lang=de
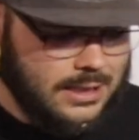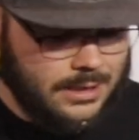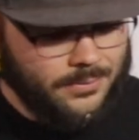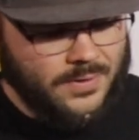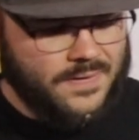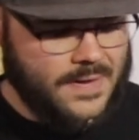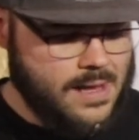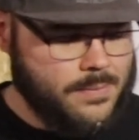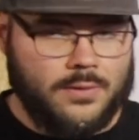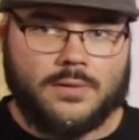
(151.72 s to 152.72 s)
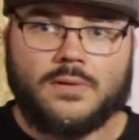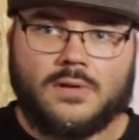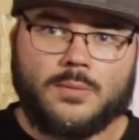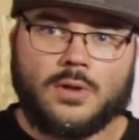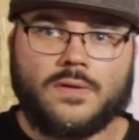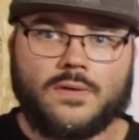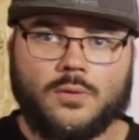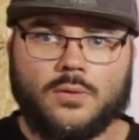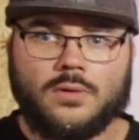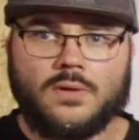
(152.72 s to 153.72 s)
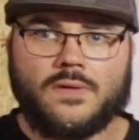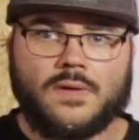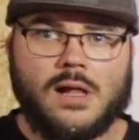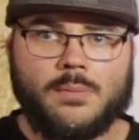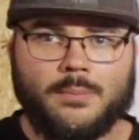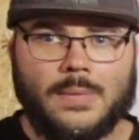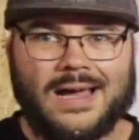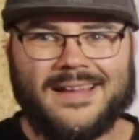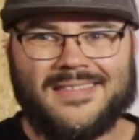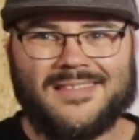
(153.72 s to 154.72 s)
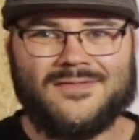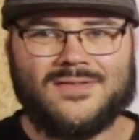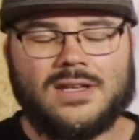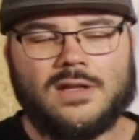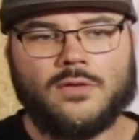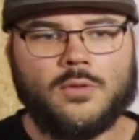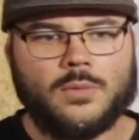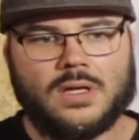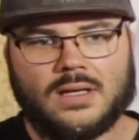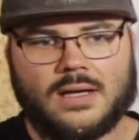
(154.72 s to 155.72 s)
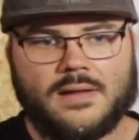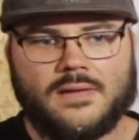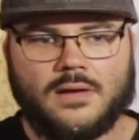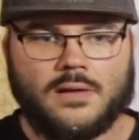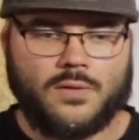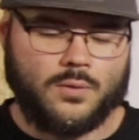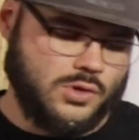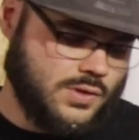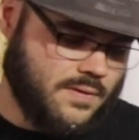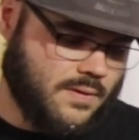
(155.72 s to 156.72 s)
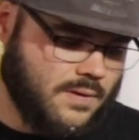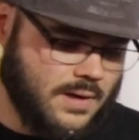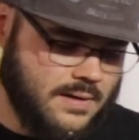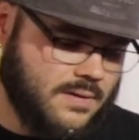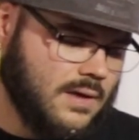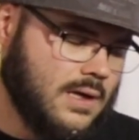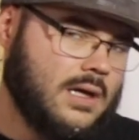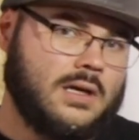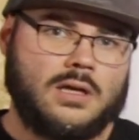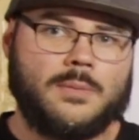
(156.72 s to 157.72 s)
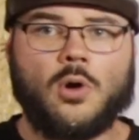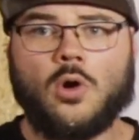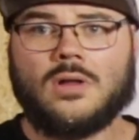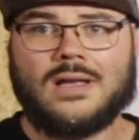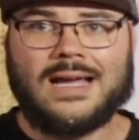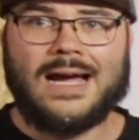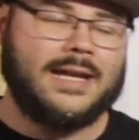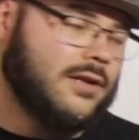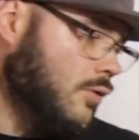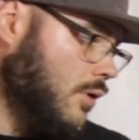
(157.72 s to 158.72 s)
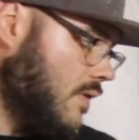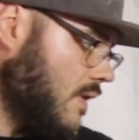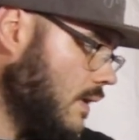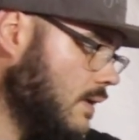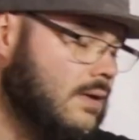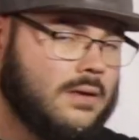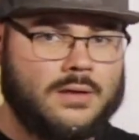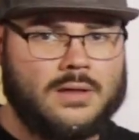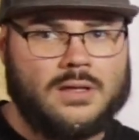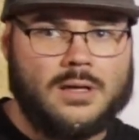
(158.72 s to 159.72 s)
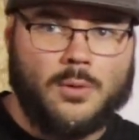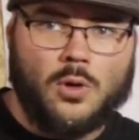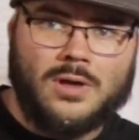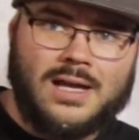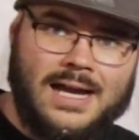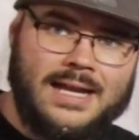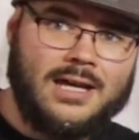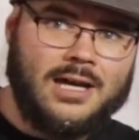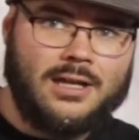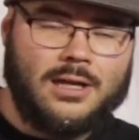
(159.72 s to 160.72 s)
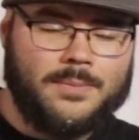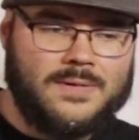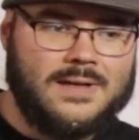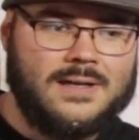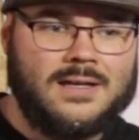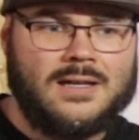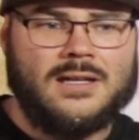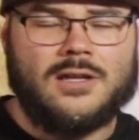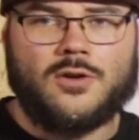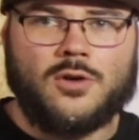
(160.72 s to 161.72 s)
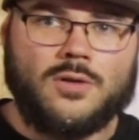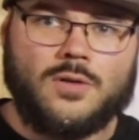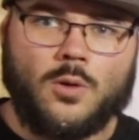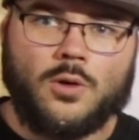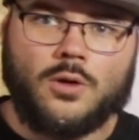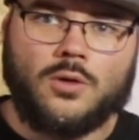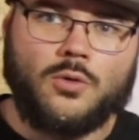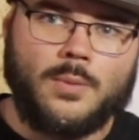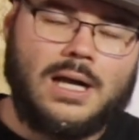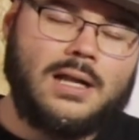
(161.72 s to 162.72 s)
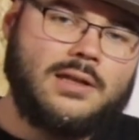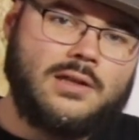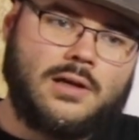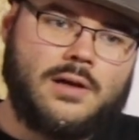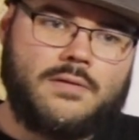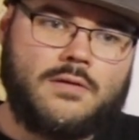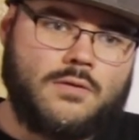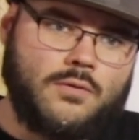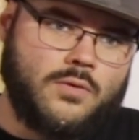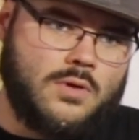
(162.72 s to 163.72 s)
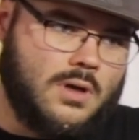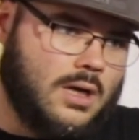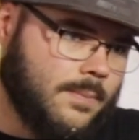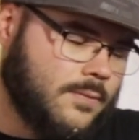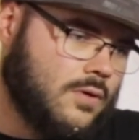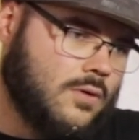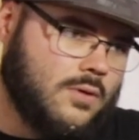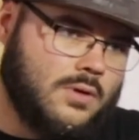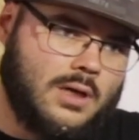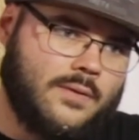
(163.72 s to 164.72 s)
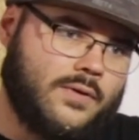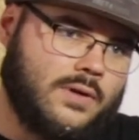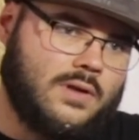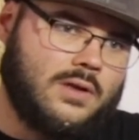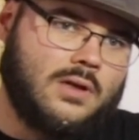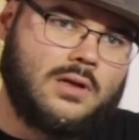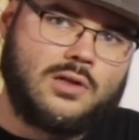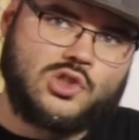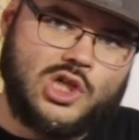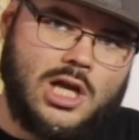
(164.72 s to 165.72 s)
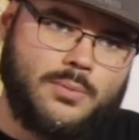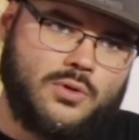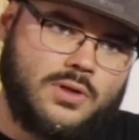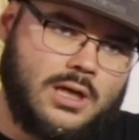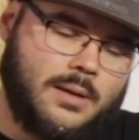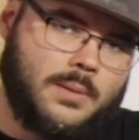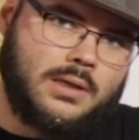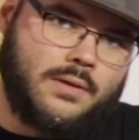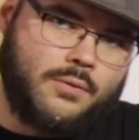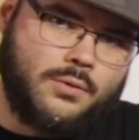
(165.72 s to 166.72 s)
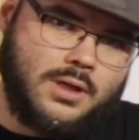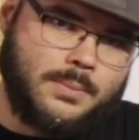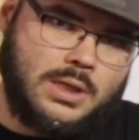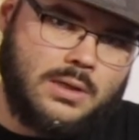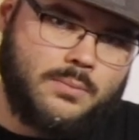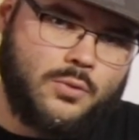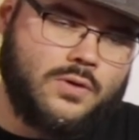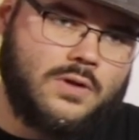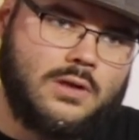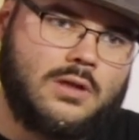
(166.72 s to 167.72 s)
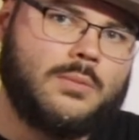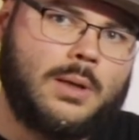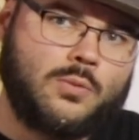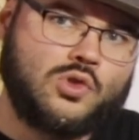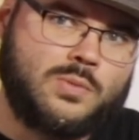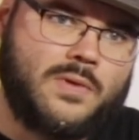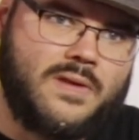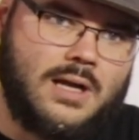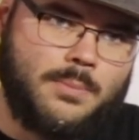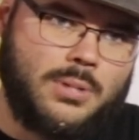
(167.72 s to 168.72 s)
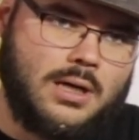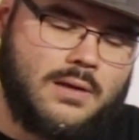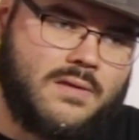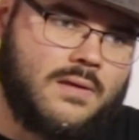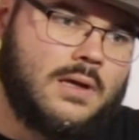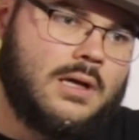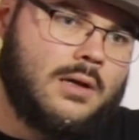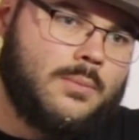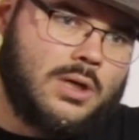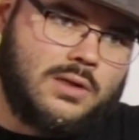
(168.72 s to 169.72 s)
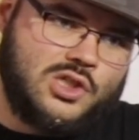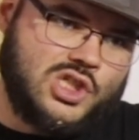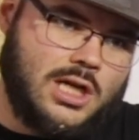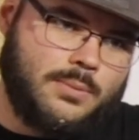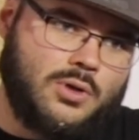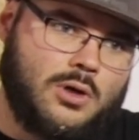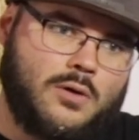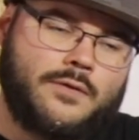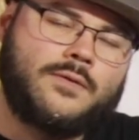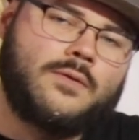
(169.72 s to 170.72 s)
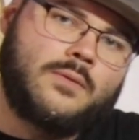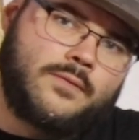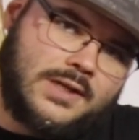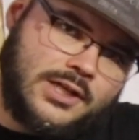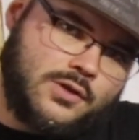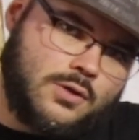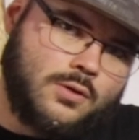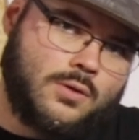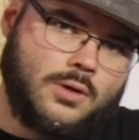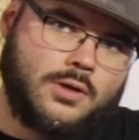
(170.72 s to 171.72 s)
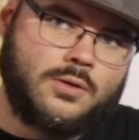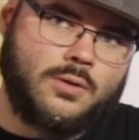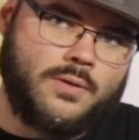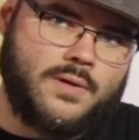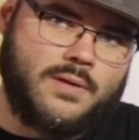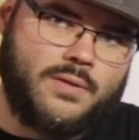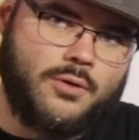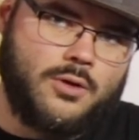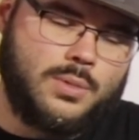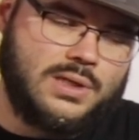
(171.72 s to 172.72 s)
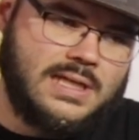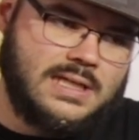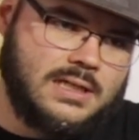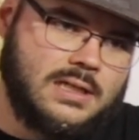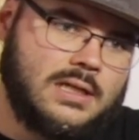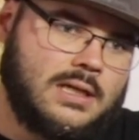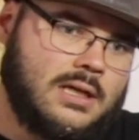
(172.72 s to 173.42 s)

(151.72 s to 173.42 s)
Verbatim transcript: haben dieselbe Dimension, dieselben Maße wie die vom E30 als solches. Das heißt, ihr braucht keinen neuen Sättel, ihr braucht keine Adapter. Ihr könnt euren normalen E30, so wie ihr habt, könnt ihr einfach die Scheibe, Narbe, alles runter machen, montiert die Mapco Spezialparts, macht die Scheibe drauf. Vielleicht gönnt ihr euch noch einen Satz neue Belege,